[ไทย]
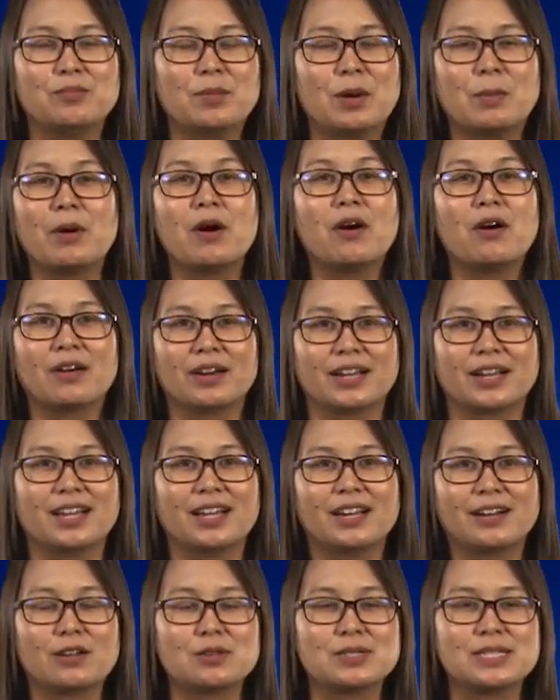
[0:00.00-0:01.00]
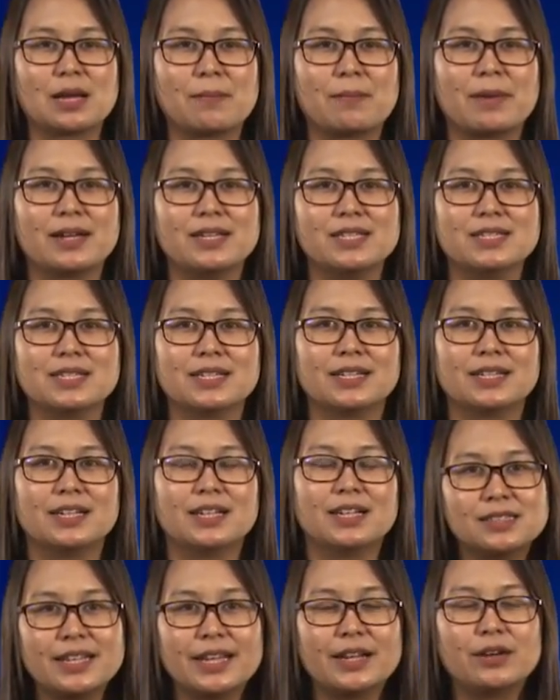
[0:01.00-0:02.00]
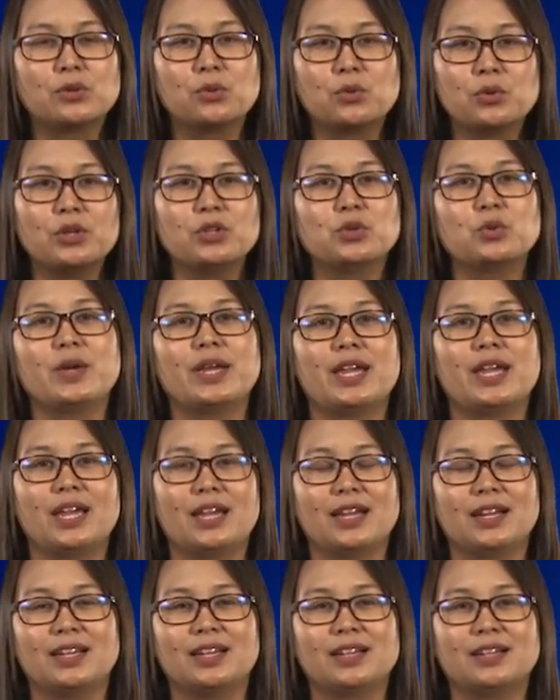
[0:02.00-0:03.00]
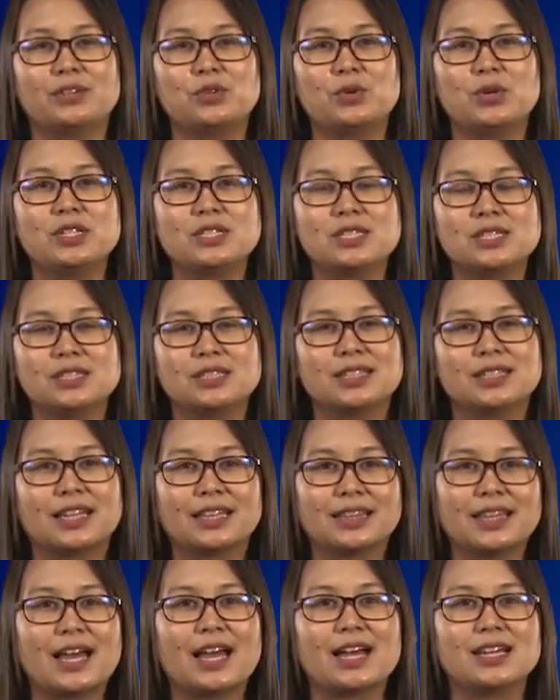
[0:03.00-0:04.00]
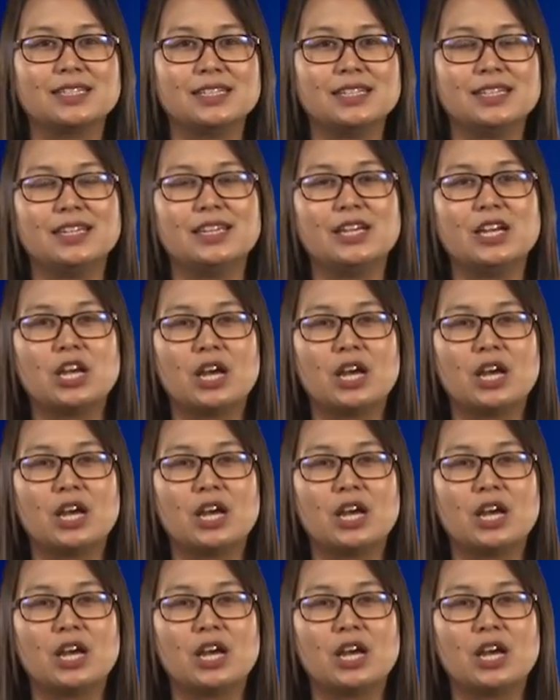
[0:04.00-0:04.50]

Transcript: มาบอกนะคะ เราสามารถที่จะเรียนรู้ด้วยตัวเองนะคะ ด้วยสื่อต่างๆที่